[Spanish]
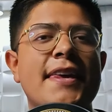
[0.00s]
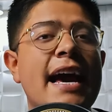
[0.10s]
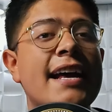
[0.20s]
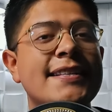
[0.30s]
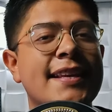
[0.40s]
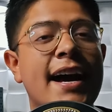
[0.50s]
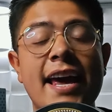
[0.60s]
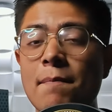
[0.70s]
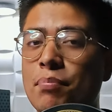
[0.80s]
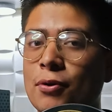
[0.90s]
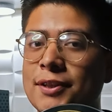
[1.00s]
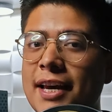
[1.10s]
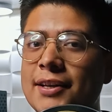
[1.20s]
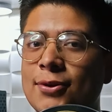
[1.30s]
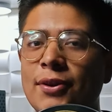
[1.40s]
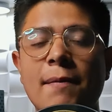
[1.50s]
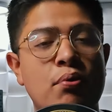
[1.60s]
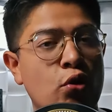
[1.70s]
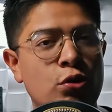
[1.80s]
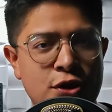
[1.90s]
ya está en proceso de
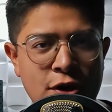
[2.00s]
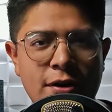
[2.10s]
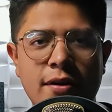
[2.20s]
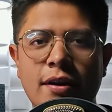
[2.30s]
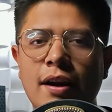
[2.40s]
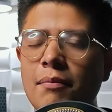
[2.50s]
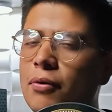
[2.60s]
producción,